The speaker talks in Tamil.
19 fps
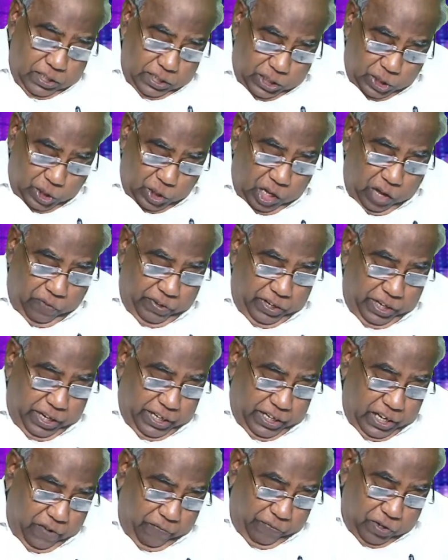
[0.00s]
த
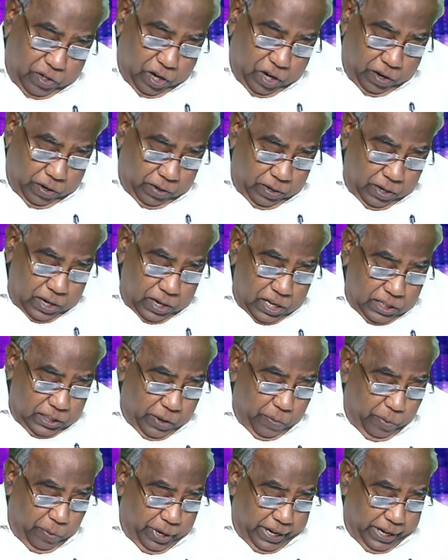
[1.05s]
சாவர்னிட்டி ஆஃப் காட்
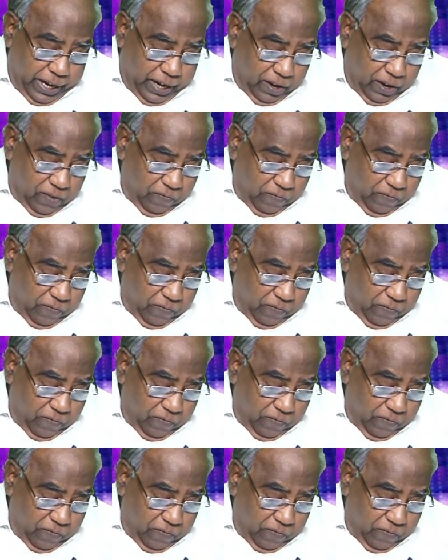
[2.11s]
தேவனுடைய